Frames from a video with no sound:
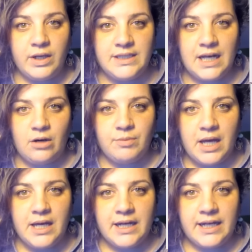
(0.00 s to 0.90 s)

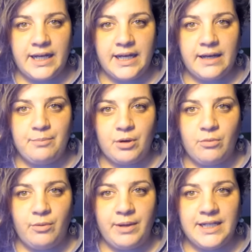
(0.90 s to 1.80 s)
Weishaupt cree que
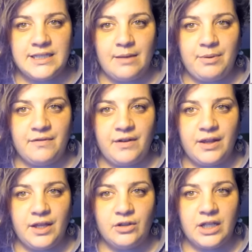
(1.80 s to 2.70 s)
promover esa
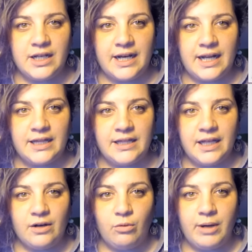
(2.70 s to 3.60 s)
perfección del
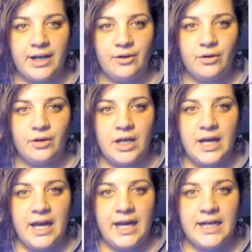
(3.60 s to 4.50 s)
carácter humano
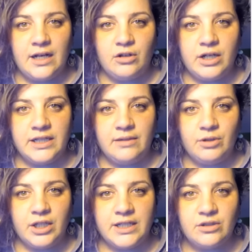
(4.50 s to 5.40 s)
era el
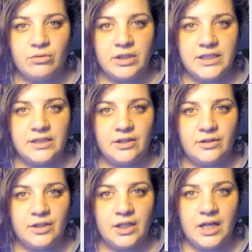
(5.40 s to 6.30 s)
objetivo de Jesucristo,
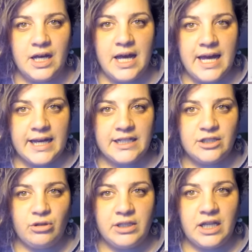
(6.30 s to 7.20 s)

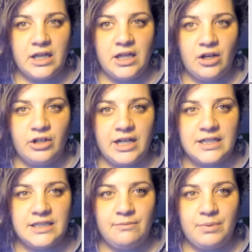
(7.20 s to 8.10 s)
que su intención
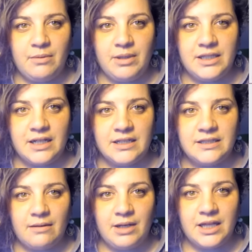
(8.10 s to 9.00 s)
era simplemente
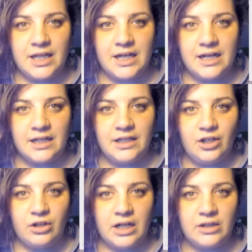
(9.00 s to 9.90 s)
restablecer la
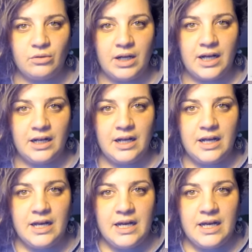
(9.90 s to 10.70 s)
religión natural